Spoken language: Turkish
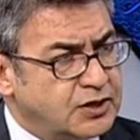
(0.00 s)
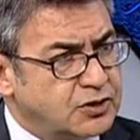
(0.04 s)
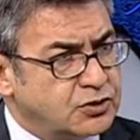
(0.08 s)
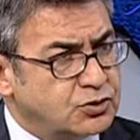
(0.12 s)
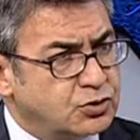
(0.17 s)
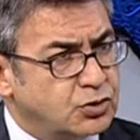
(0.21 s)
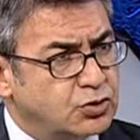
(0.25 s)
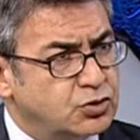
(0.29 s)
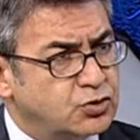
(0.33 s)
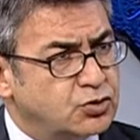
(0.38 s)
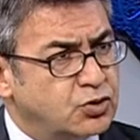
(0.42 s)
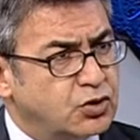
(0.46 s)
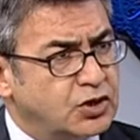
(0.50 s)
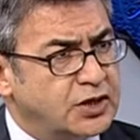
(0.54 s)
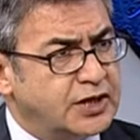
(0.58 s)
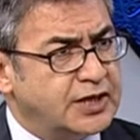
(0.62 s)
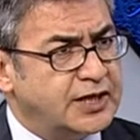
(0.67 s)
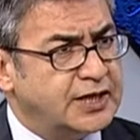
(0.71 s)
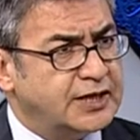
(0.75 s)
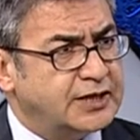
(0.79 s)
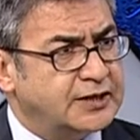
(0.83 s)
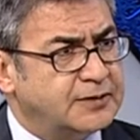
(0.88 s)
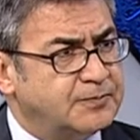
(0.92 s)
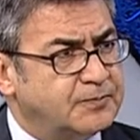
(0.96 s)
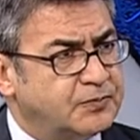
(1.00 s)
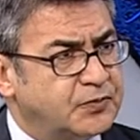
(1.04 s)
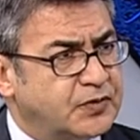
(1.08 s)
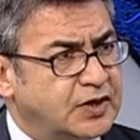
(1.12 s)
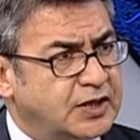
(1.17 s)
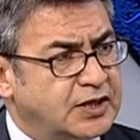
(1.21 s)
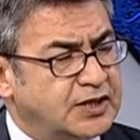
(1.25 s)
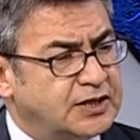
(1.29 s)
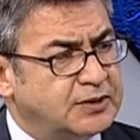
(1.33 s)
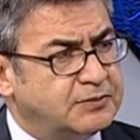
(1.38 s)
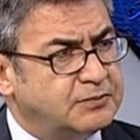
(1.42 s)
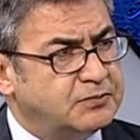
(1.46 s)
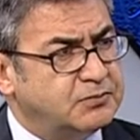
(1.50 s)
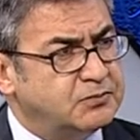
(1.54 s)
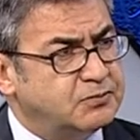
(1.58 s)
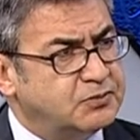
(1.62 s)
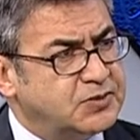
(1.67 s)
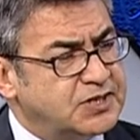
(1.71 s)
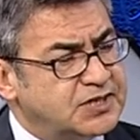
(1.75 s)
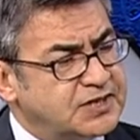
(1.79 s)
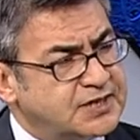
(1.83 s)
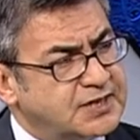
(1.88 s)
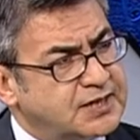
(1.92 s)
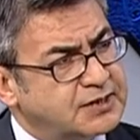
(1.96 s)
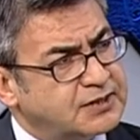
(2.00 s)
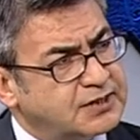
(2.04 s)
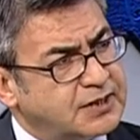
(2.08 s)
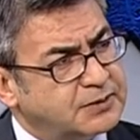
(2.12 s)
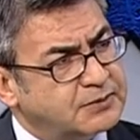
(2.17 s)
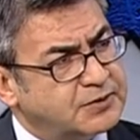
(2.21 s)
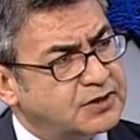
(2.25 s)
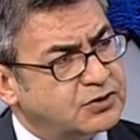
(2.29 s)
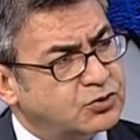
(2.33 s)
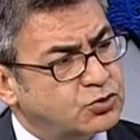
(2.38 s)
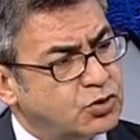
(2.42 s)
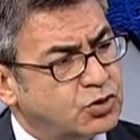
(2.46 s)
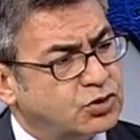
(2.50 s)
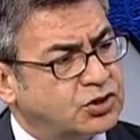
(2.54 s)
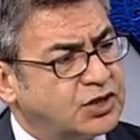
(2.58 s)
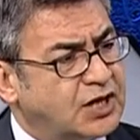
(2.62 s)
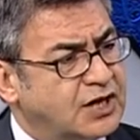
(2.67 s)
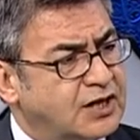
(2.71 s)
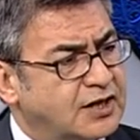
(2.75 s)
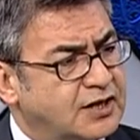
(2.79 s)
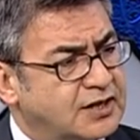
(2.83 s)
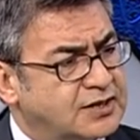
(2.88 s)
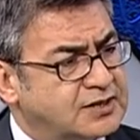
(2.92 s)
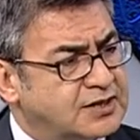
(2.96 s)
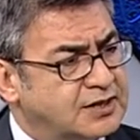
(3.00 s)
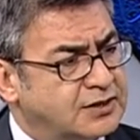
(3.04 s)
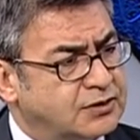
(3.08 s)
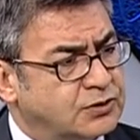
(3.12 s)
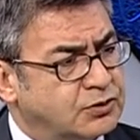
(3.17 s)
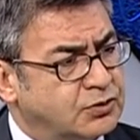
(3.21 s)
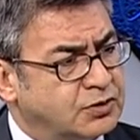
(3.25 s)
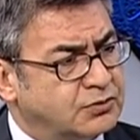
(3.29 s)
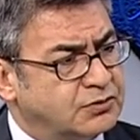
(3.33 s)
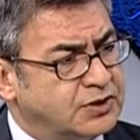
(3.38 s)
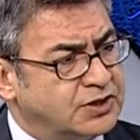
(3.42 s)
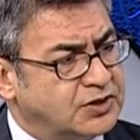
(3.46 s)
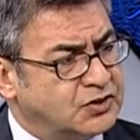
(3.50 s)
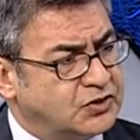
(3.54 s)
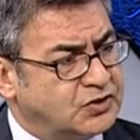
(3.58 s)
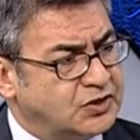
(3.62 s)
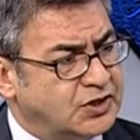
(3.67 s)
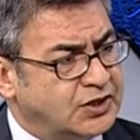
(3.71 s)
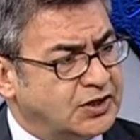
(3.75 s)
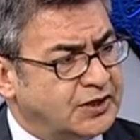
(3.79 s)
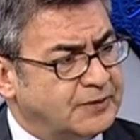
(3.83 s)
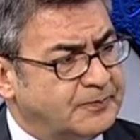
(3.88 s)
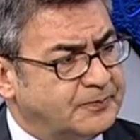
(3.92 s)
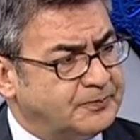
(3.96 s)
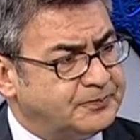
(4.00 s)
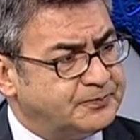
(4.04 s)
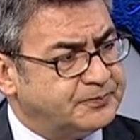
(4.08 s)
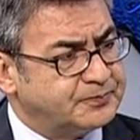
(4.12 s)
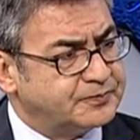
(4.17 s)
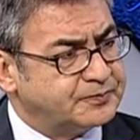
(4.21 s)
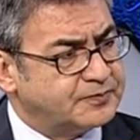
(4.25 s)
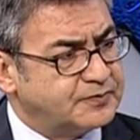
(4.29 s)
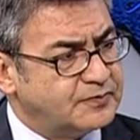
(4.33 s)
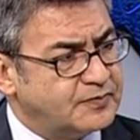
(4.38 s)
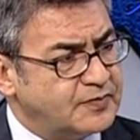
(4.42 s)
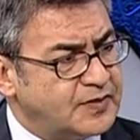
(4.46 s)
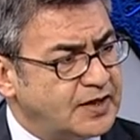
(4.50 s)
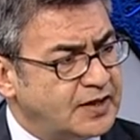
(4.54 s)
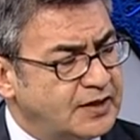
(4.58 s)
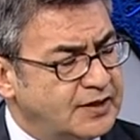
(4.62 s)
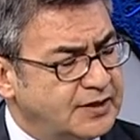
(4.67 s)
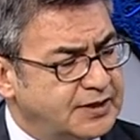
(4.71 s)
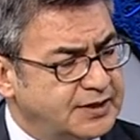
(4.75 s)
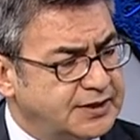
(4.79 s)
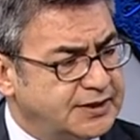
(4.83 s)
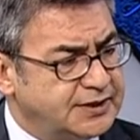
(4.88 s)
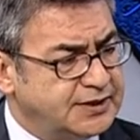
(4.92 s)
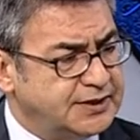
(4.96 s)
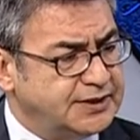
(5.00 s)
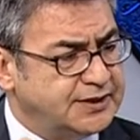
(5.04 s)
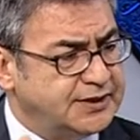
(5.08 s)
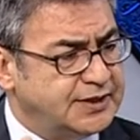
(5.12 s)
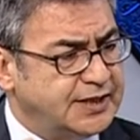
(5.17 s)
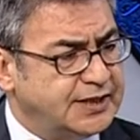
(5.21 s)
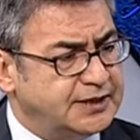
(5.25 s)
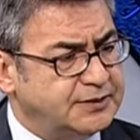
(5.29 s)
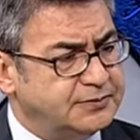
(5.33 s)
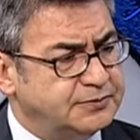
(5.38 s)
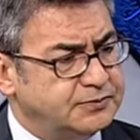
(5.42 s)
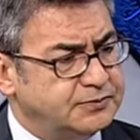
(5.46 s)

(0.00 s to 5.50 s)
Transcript: Sonuç olarak e, bizde tabii çok daha az etkiliyor barış şeyi. E, yani